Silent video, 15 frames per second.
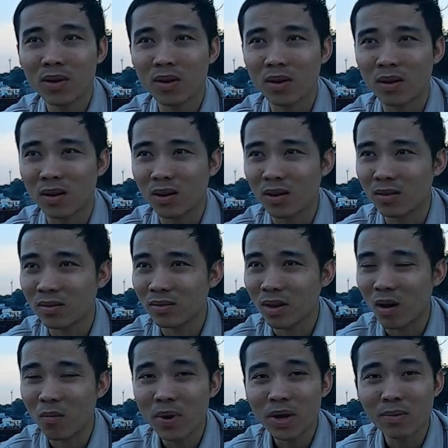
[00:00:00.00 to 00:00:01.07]
uh,
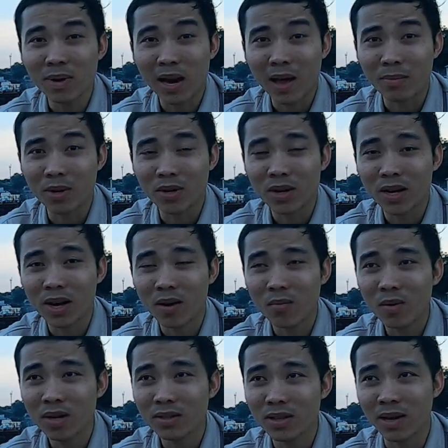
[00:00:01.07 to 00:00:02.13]
không biết mình làm được hay không
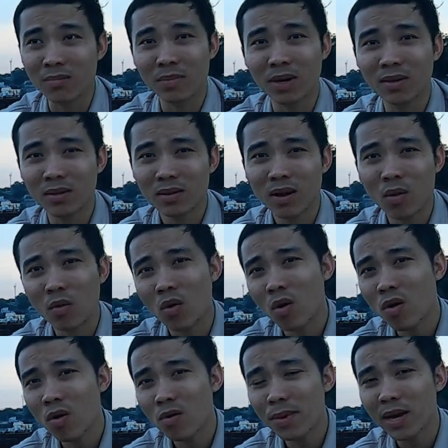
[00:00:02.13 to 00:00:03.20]
á tại mình đâu
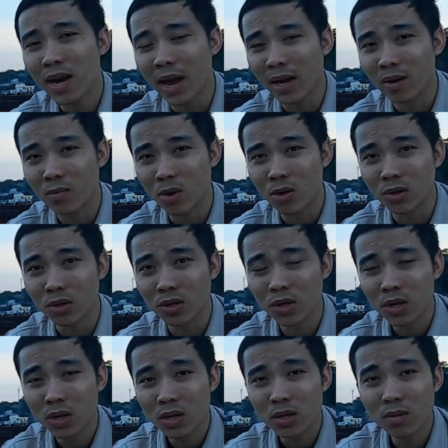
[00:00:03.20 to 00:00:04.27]
có biết hàng đâu mọi người
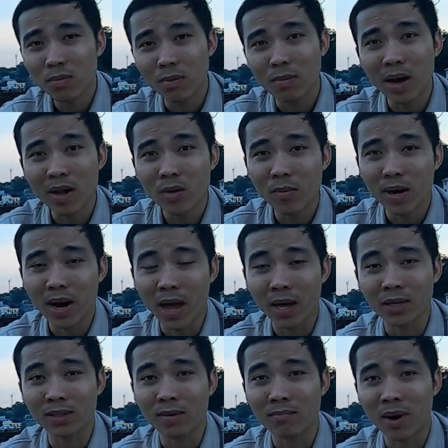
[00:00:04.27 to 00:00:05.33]
chứ mình bay vô mình
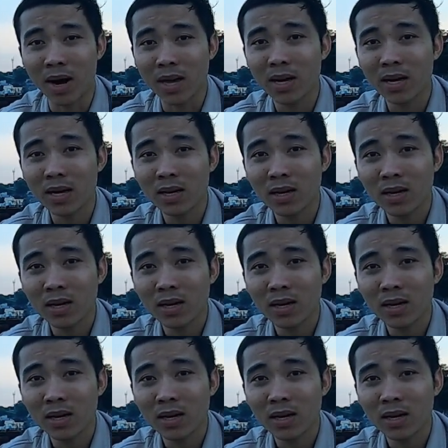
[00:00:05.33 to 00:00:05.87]
hàng tầm bậy á